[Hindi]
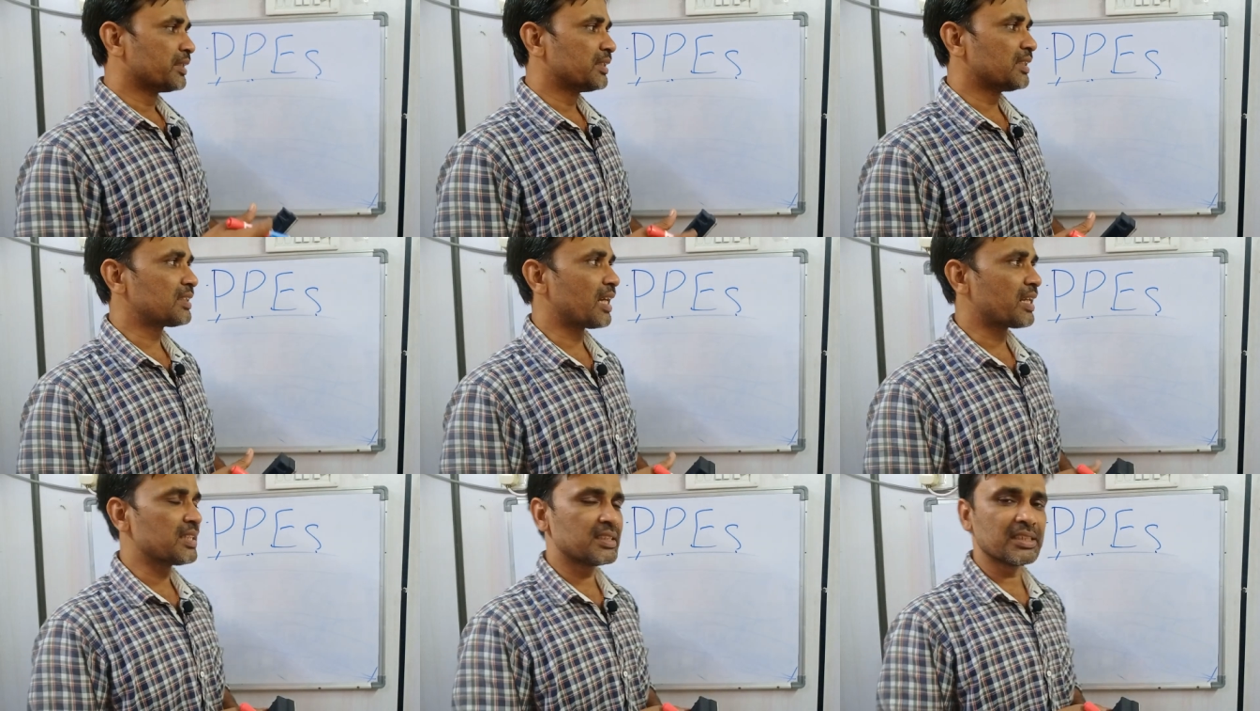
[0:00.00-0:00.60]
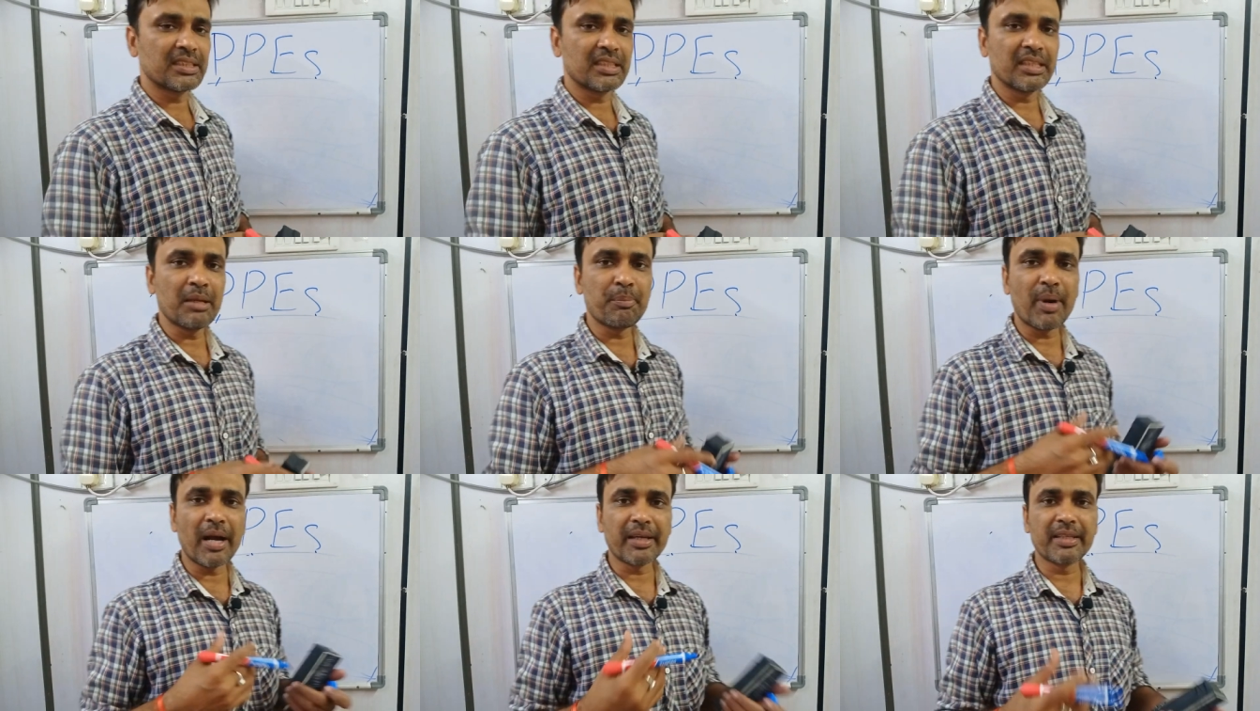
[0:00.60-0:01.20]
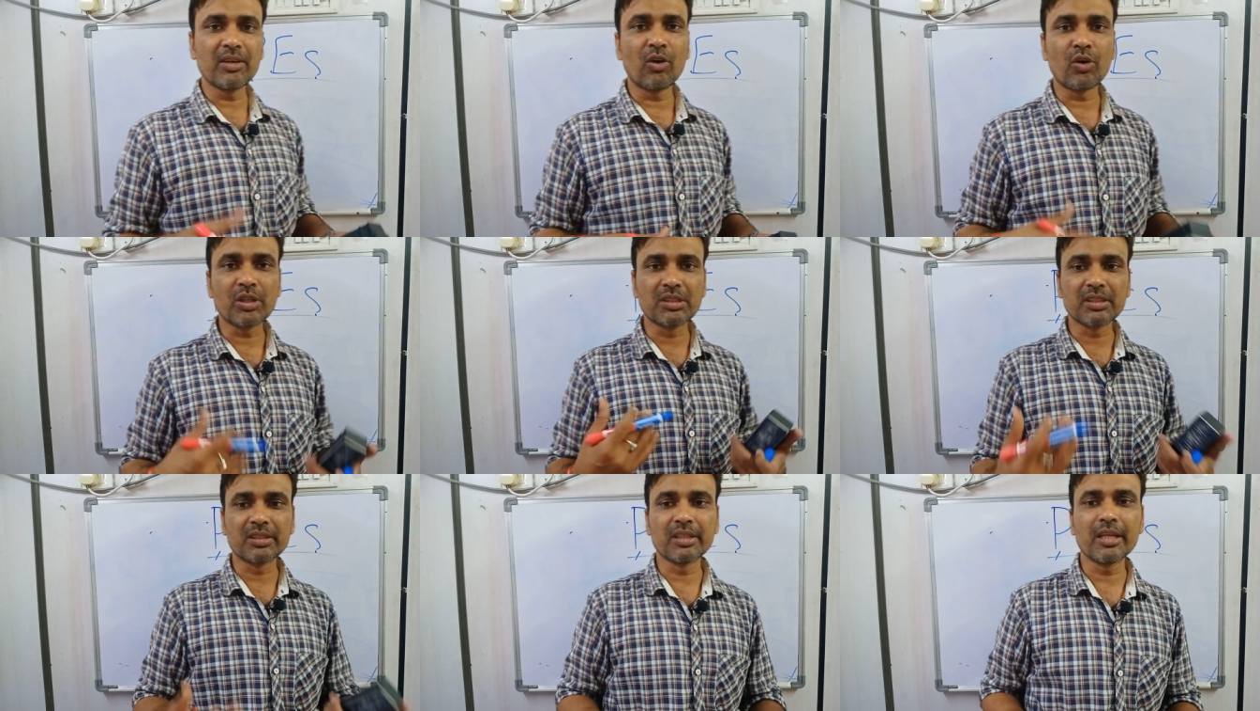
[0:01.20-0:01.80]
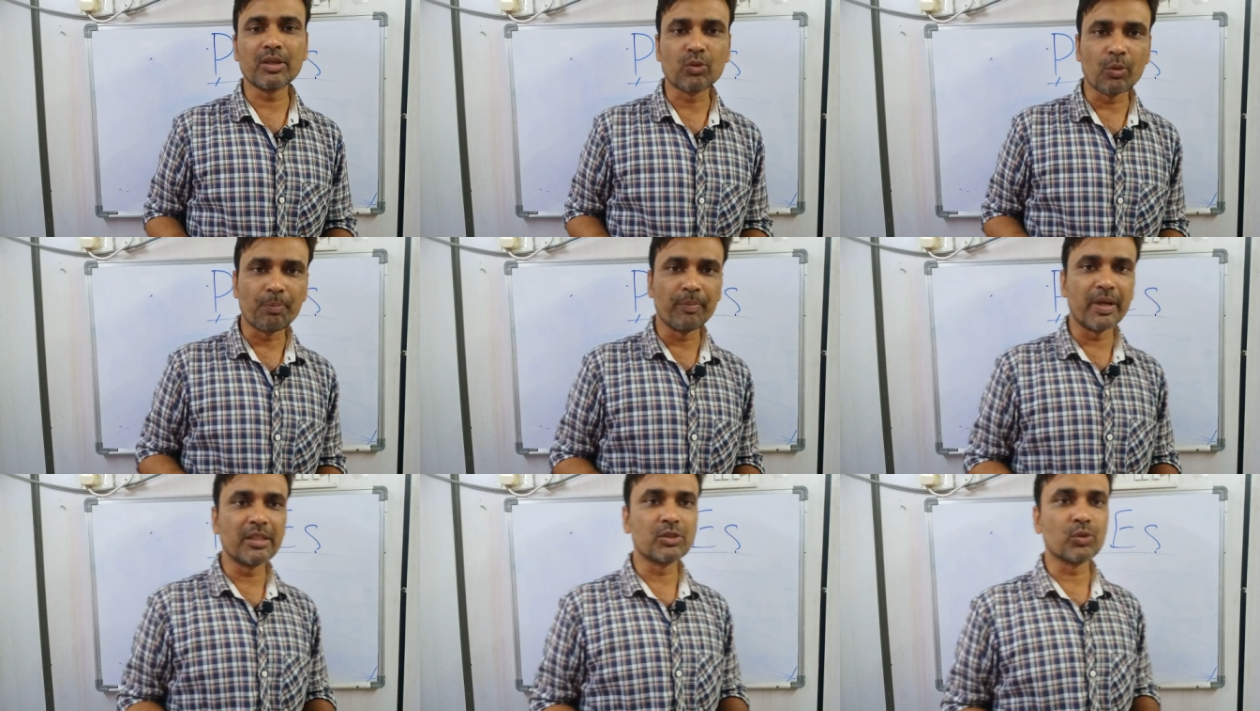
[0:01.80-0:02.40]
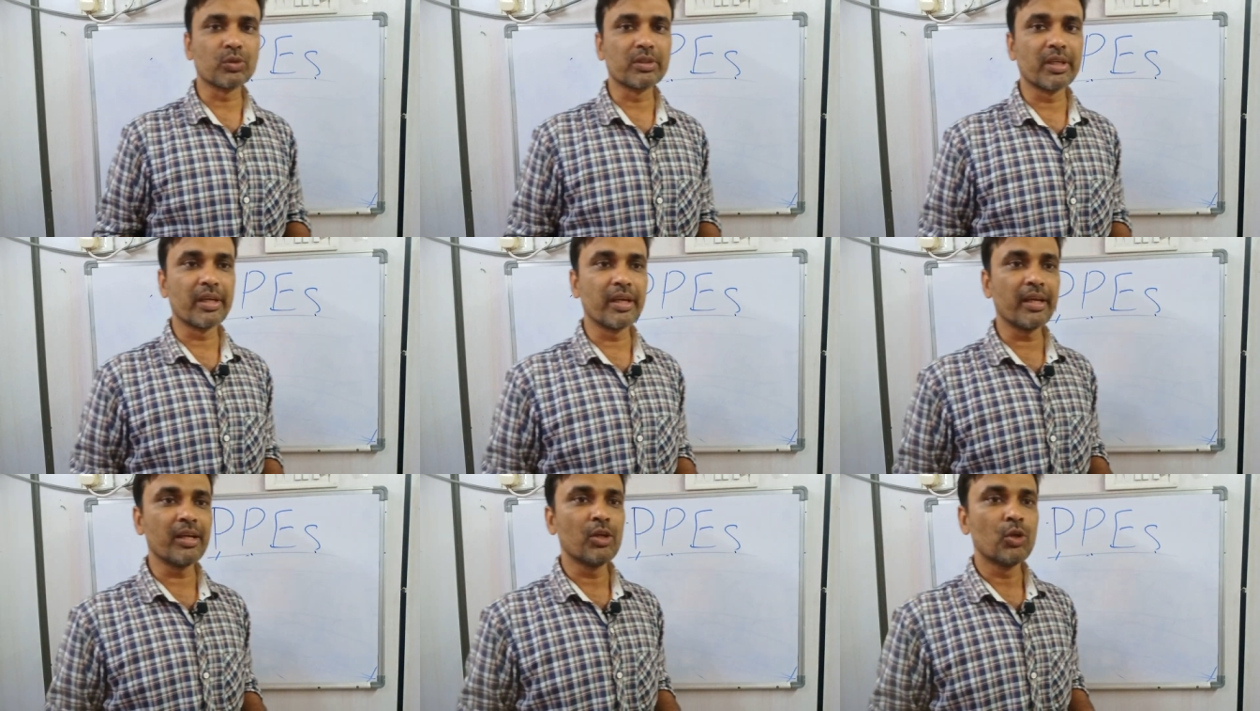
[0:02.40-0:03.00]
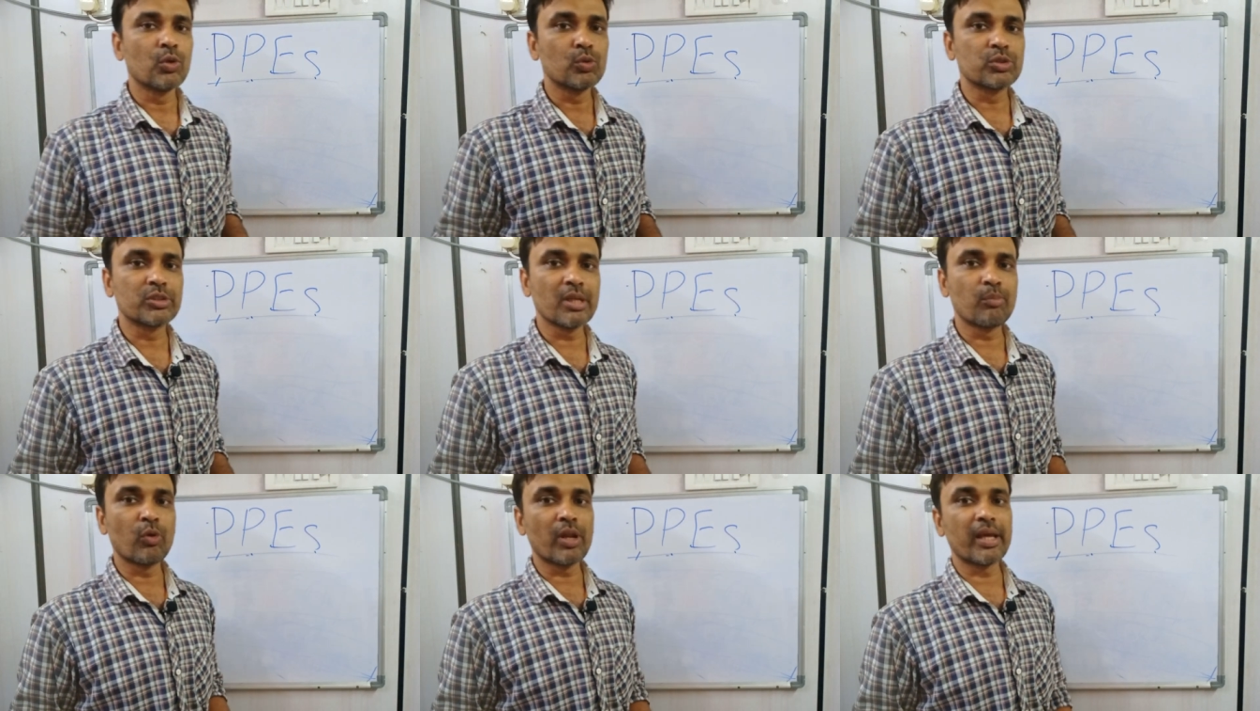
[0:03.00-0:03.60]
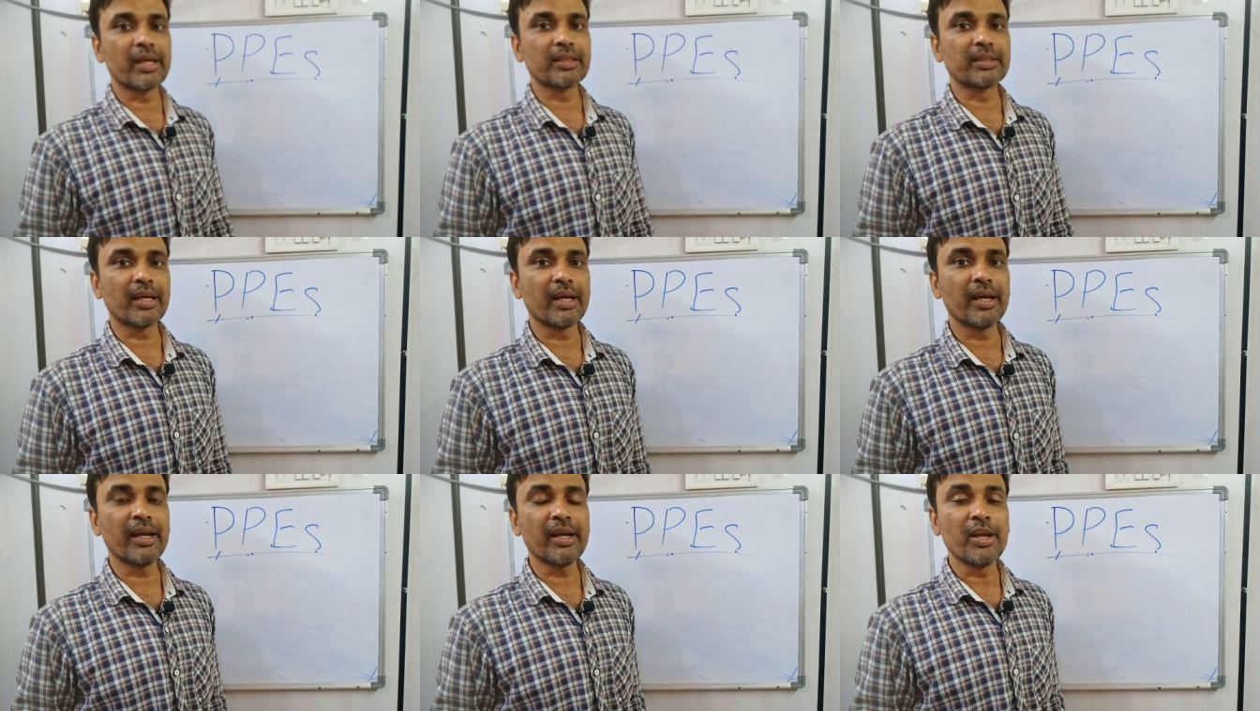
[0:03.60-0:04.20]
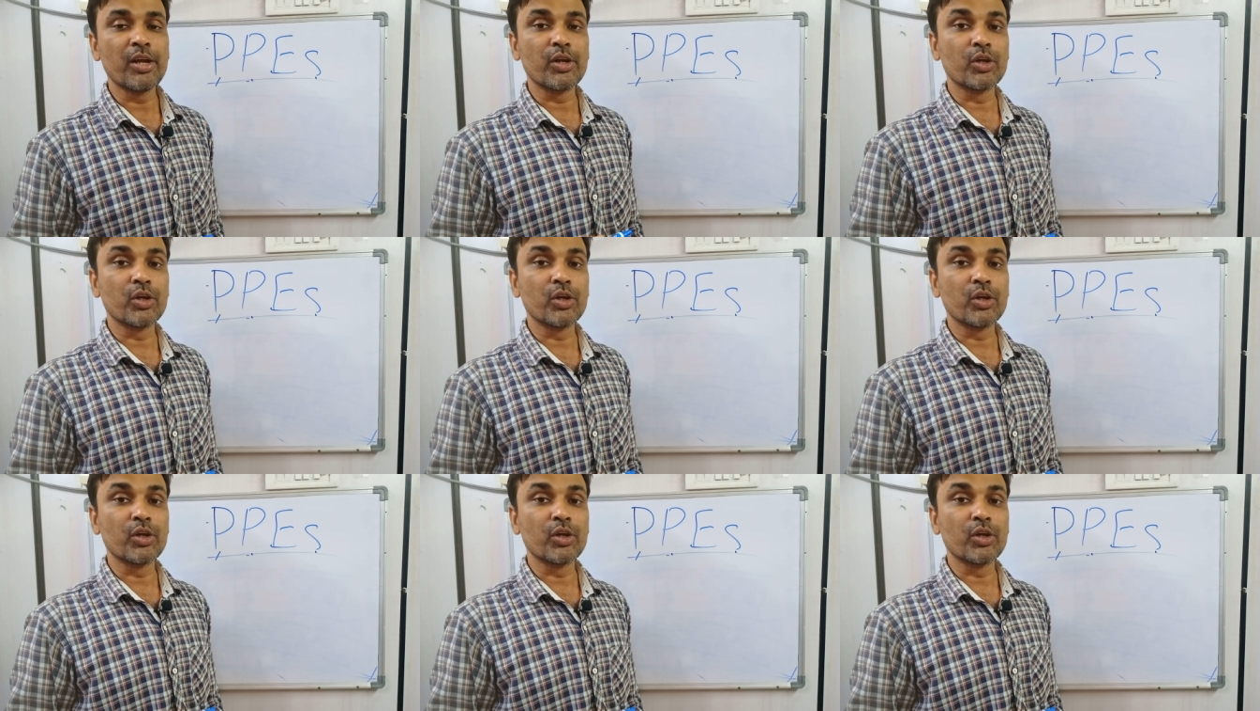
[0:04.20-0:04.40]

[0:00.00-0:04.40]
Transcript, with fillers: ये सारे जितने बाकी और जितने इक्विपमेंट्स होते हैं उसे बोला जाता है